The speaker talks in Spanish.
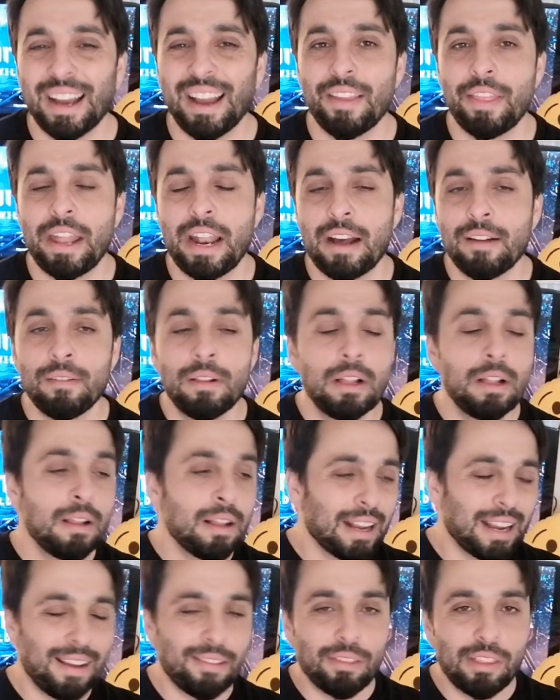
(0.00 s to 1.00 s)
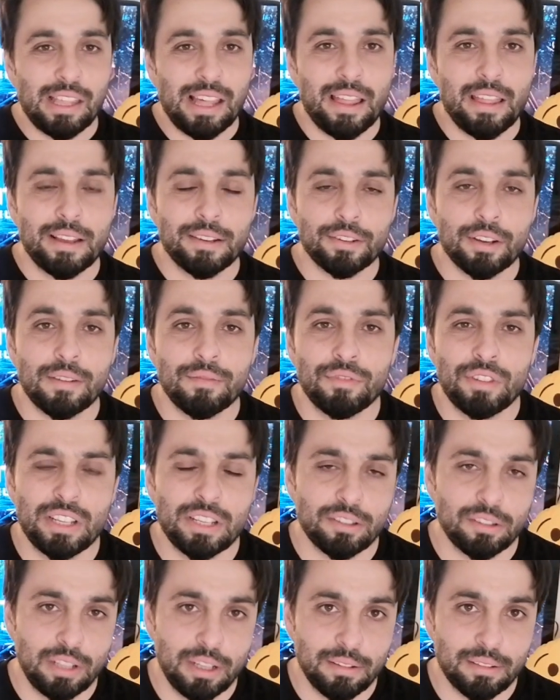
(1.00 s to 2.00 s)
generan cantidades
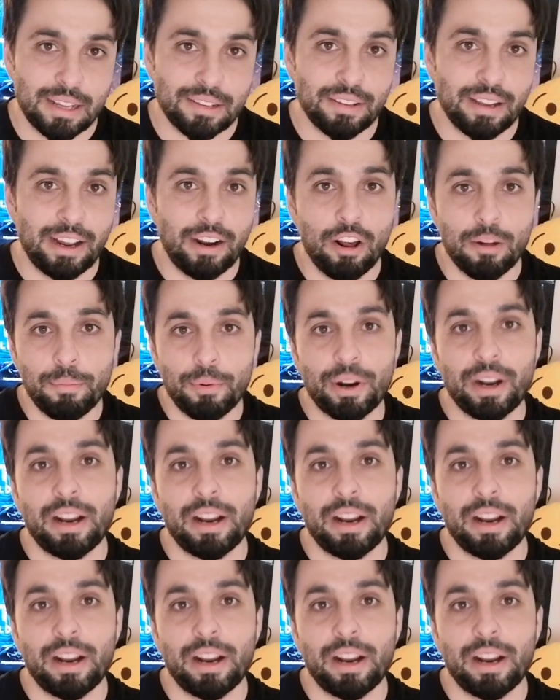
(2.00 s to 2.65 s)
distintas de calor.